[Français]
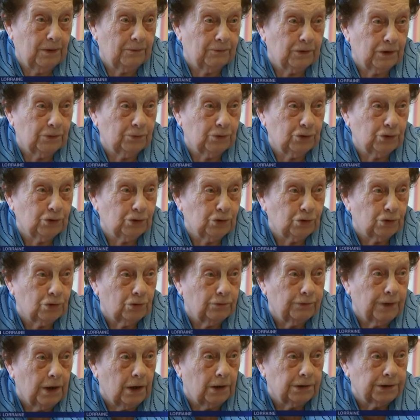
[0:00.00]
ma foi, je me suis
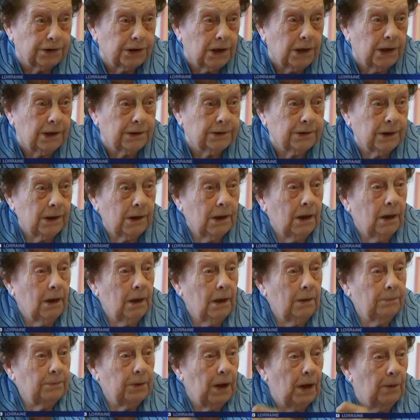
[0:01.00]
trouvée enceinte.
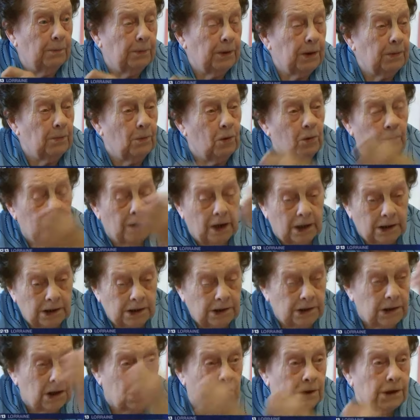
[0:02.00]
Puis après, mon
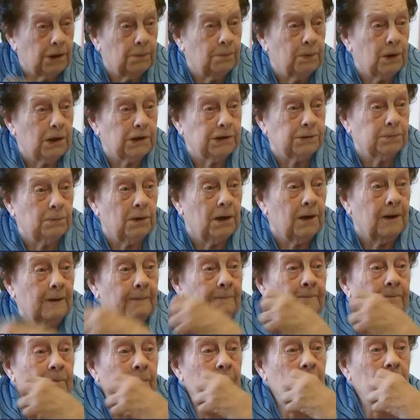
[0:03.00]
mari était en déplacement.
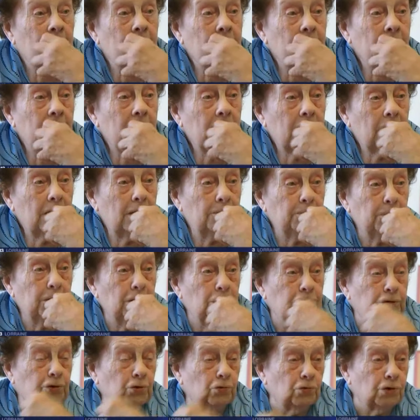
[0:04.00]
Et puis,
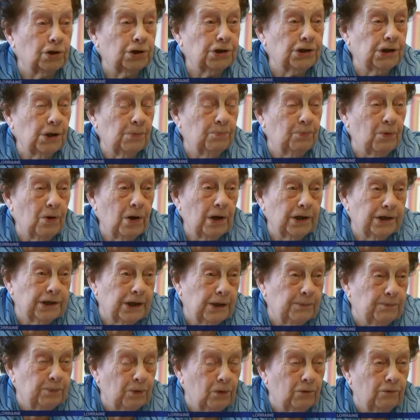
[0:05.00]
le jour qu'il s'est
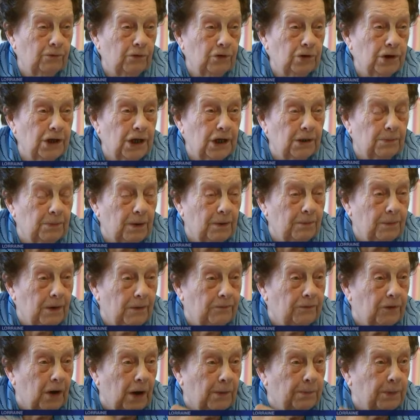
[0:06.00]
pointé pour venir, ben,
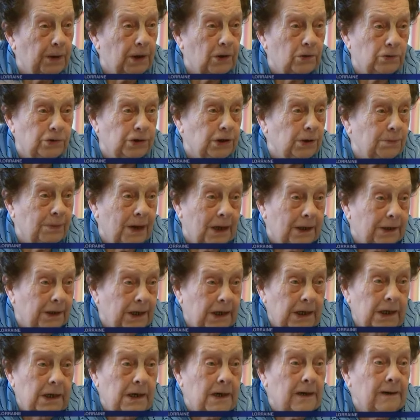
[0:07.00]
ma foi, après, on s'est
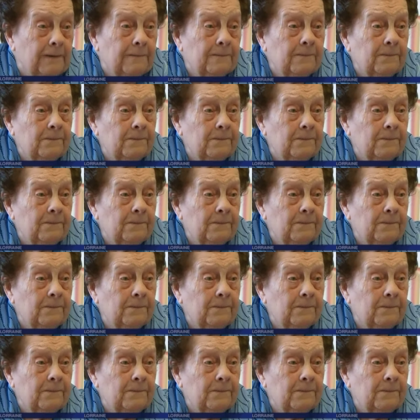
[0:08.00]
mariés.